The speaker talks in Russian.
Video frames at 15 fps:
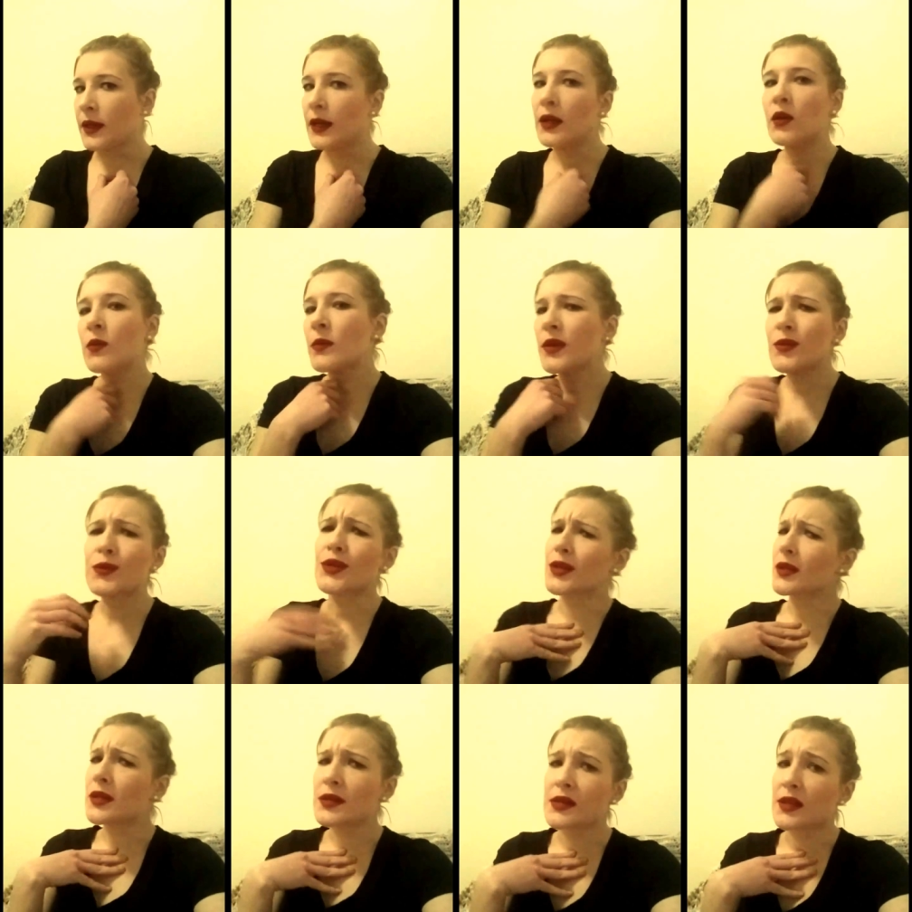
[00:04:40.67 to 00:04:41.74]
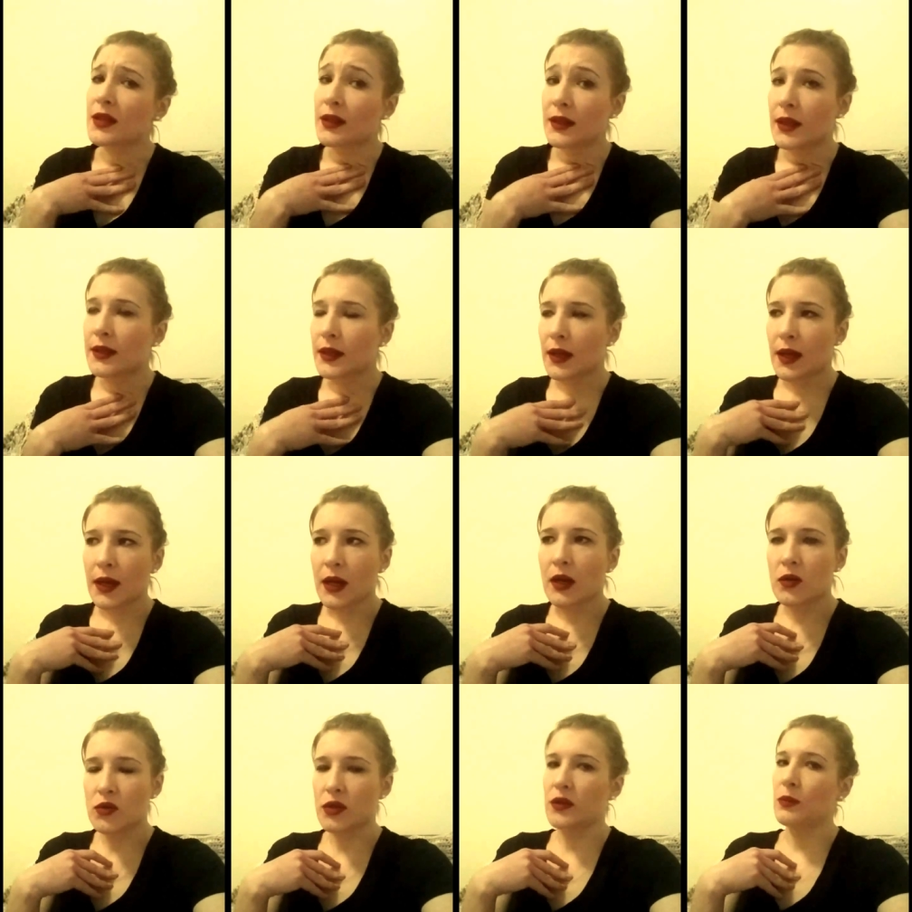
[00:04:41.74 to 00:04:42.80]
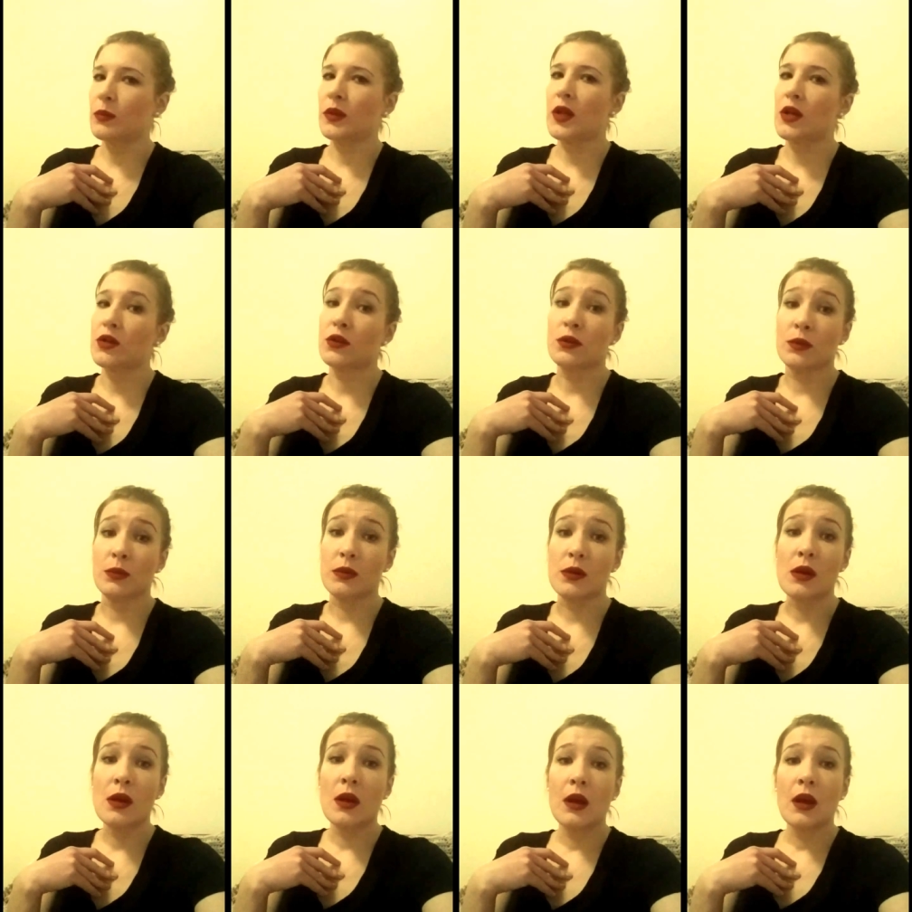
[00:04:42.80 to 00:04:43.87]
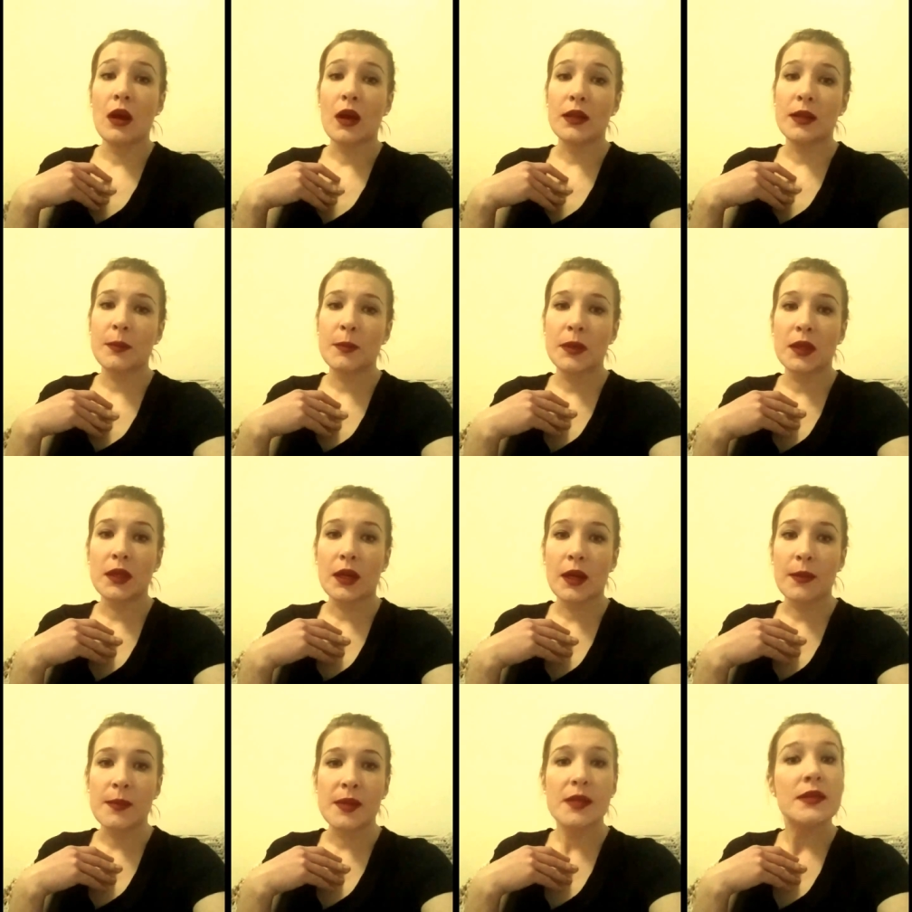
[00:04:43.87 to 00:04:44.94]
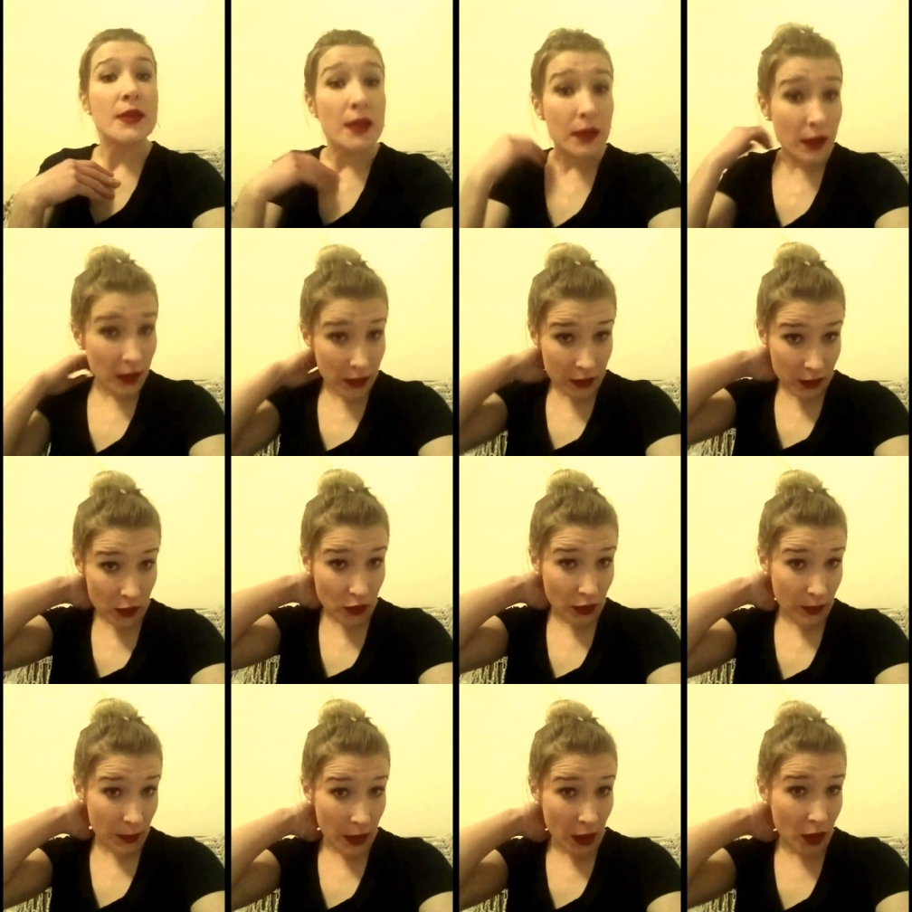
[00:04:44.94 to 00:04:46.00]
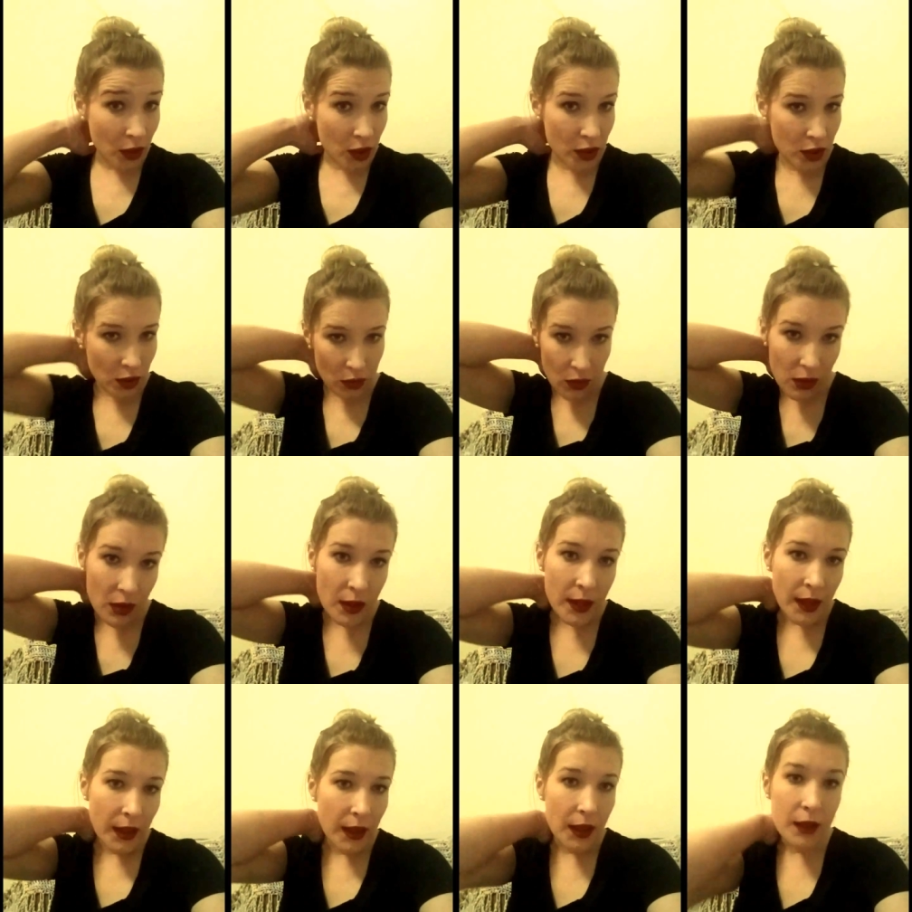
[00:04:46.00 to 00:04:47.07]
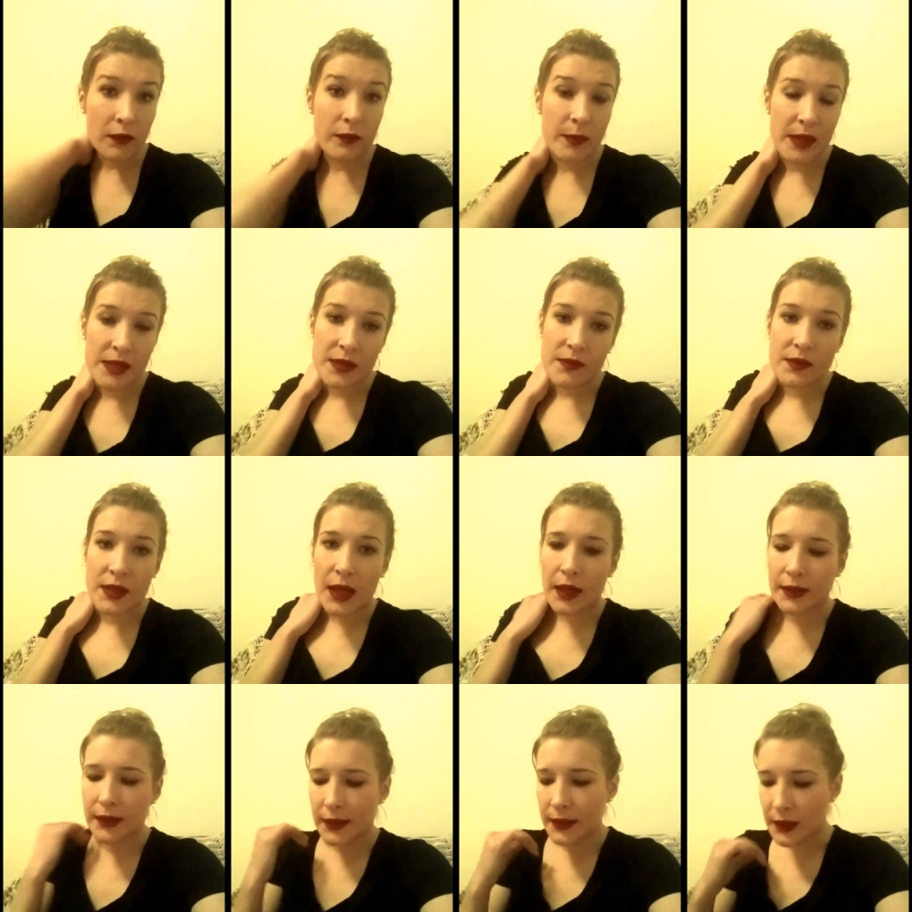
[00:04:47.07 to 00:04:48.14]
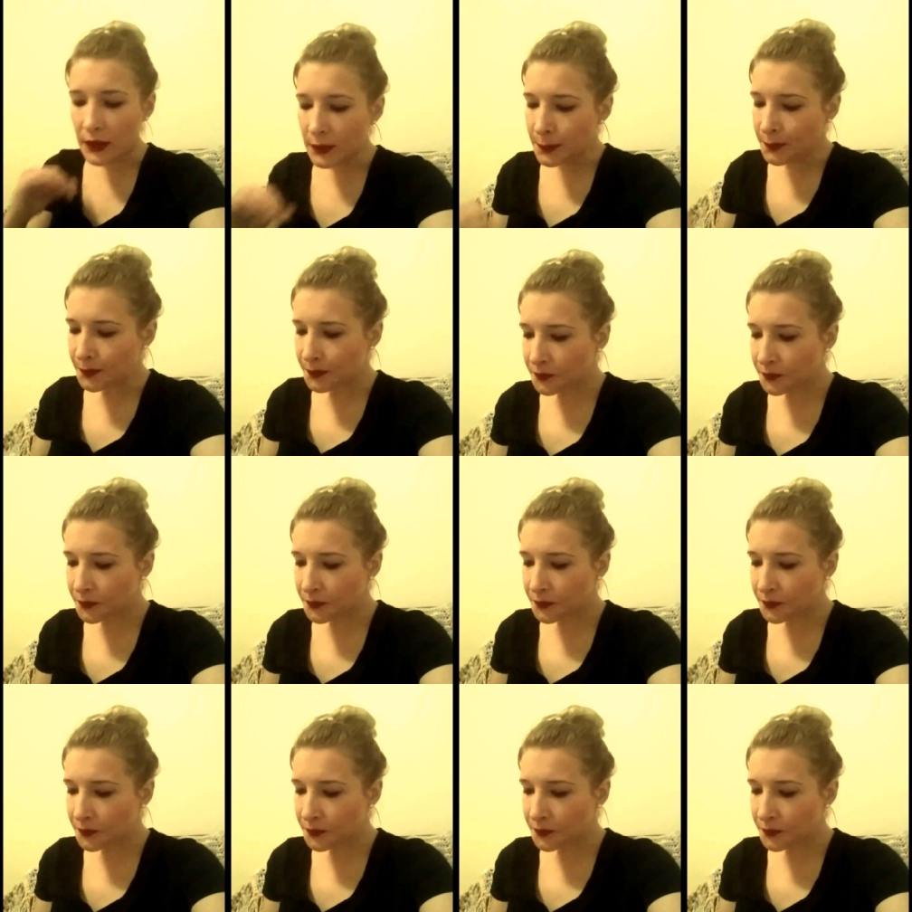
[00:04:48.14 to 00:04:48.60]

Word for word: Или у меня учительница тогда такая хорошая была, что она мне так объяснила, что до меня дошло, или вместе взятое, да?